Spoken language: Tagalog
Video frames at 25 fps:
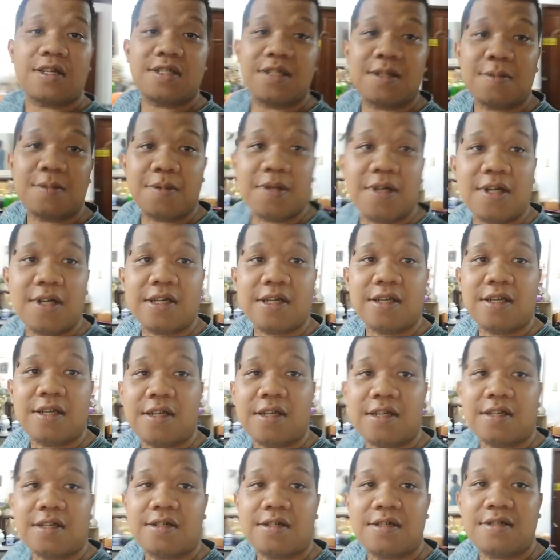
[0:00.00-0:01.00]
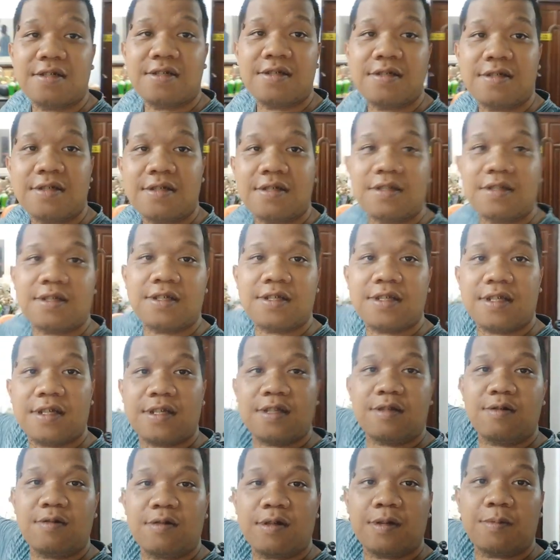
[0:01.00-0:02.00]
sa bahay yan
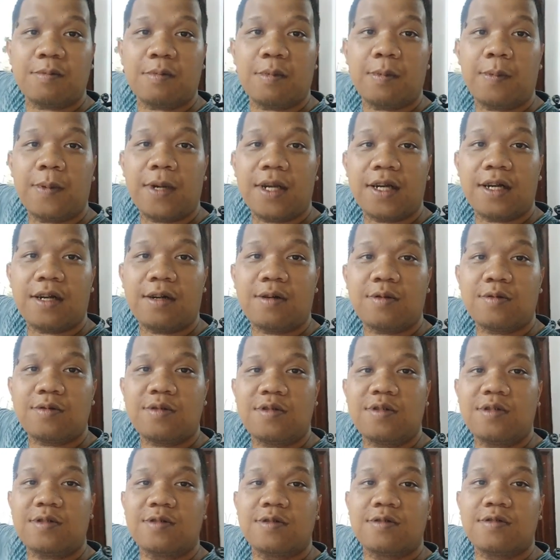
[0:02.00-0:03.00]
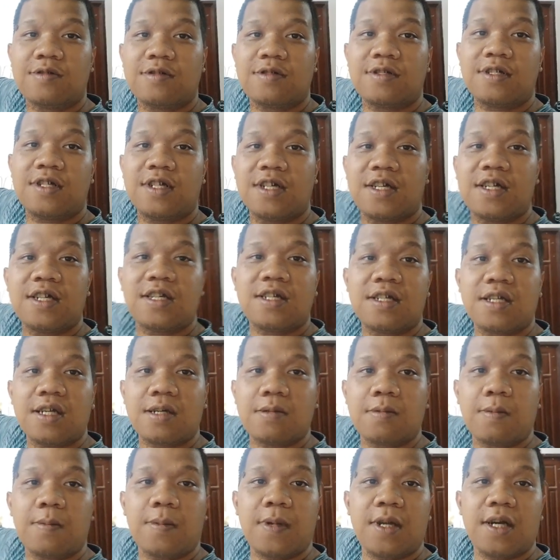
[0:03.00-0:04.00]
Kita nyo, nag-vlog ako dito.
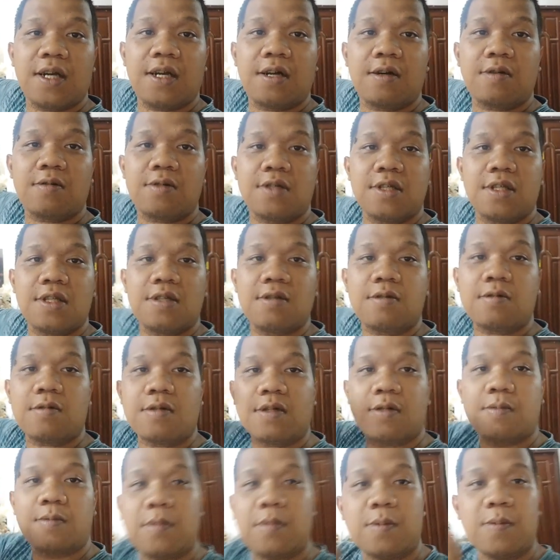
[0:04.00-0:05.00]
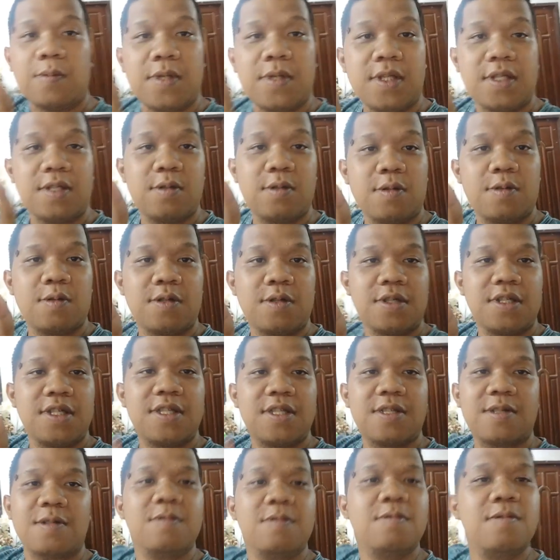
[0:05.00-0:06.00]
Nag-vlog ako dito. Nag-video ako
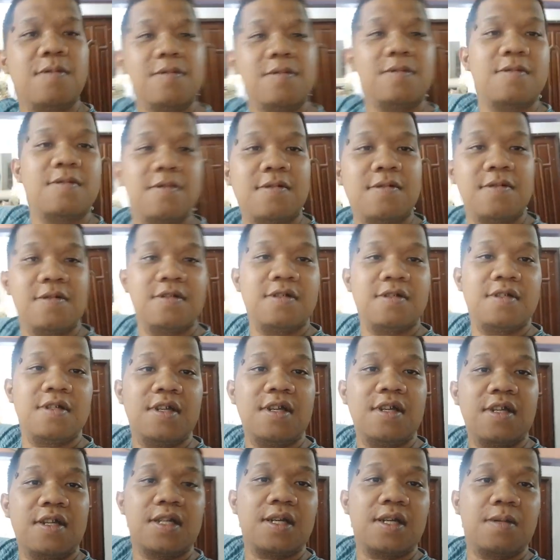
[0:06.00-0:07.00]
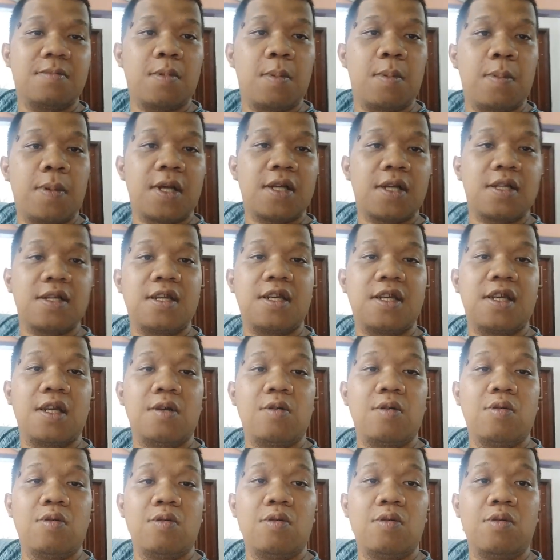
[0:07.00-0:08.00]
dito. Nag-vlog din
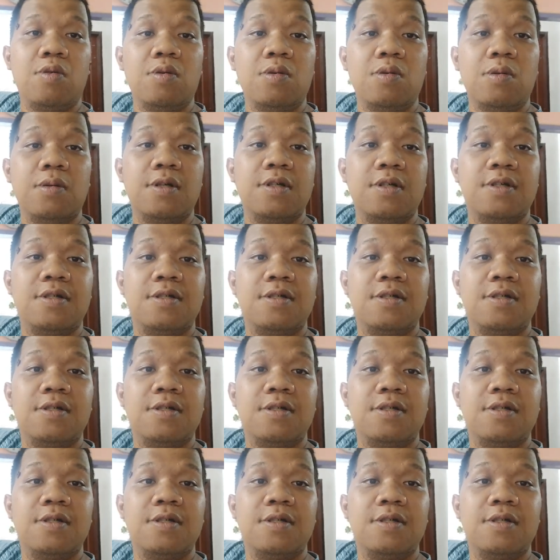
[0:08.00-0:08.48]
ng gunggong.